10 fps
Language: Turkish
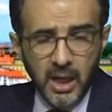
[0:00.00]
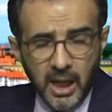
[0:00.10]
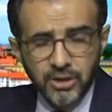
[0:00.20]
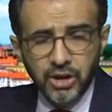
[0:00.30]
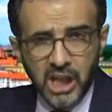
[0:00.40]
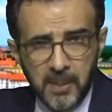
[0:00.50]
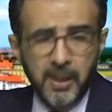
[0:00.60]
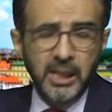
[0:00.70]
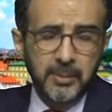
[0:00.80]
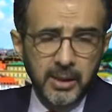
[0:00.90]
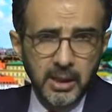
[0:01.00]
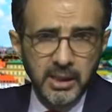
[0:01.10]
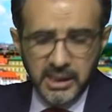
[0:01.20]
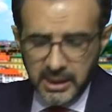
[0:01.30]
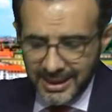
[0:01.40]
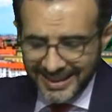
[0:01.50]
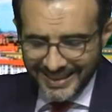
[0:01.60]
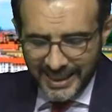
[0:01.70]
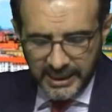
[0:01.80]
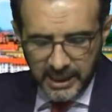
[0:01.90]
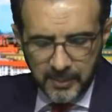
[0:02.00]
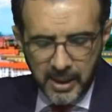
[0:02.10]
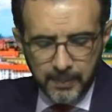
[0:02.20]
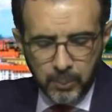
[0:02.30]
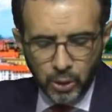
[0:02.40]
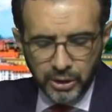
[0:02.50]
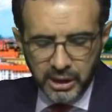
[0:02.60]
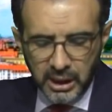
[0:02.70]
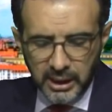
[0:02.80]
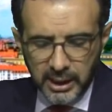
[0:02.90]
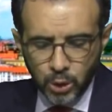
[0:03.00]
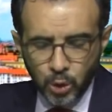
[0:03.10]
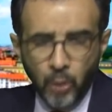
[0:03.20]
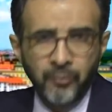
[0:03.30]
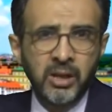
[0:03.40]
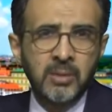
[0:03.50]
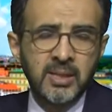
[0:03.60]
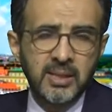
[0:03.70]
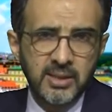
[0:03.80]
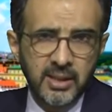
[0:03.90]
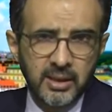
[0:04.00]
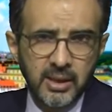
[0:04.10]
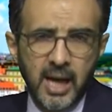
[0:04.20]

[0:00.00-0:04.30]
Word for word: aç kapa gibi kekeme politikalara son verilmesini istedi.